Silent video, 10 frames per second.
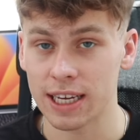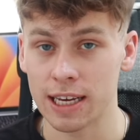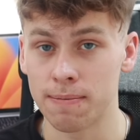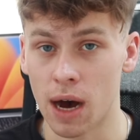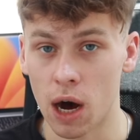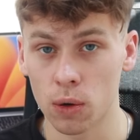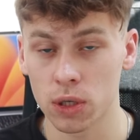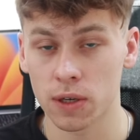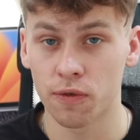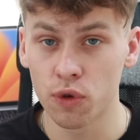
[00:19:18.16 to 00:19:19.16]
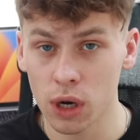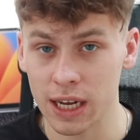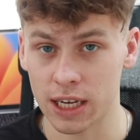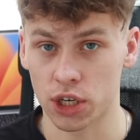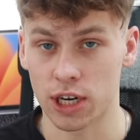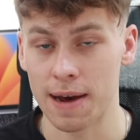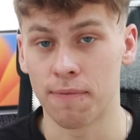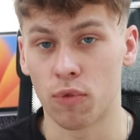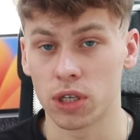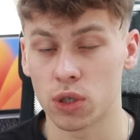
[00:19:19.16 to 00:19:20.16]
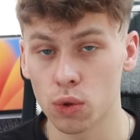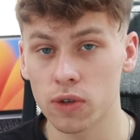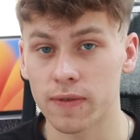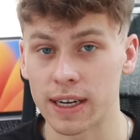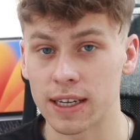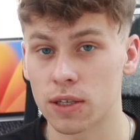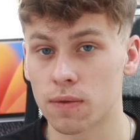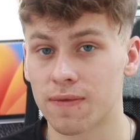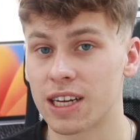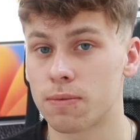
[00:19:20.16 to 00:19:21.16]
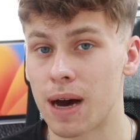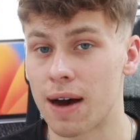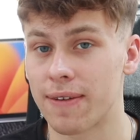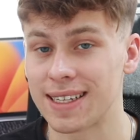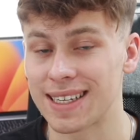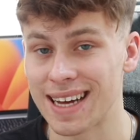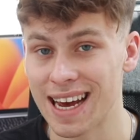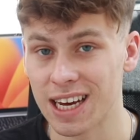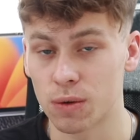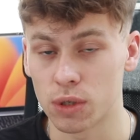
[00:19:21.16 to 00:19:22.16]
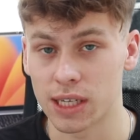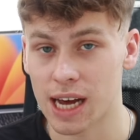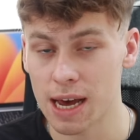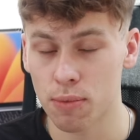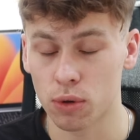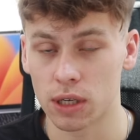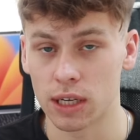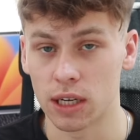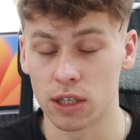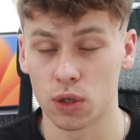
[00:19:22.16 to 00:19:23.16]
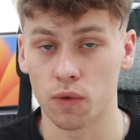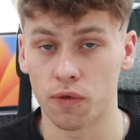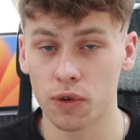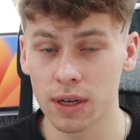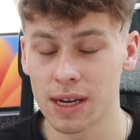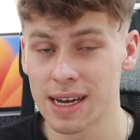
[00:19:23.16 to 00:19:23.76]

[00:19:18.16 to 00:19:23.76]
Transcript: eben ausführlicher schreiben, wo es notwendig ist und vielleicht ein paar weitere Eck- und Detailpunkte hinzufügen,